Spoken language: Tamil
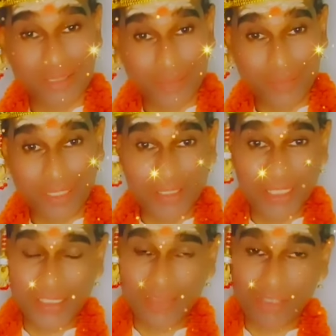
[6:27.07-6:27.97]
நம்
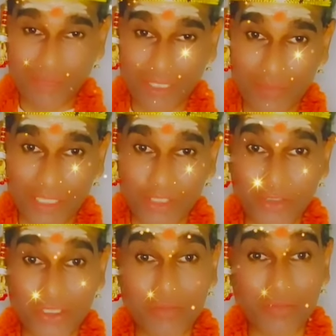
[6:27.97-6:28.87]
தந்தை
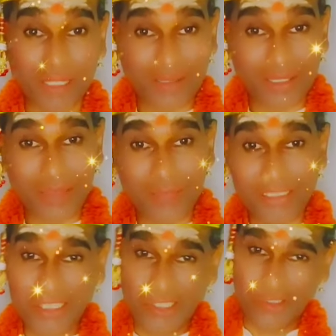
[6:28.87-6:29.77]
சிவபெருமானோடு பரந்தாமத்தில்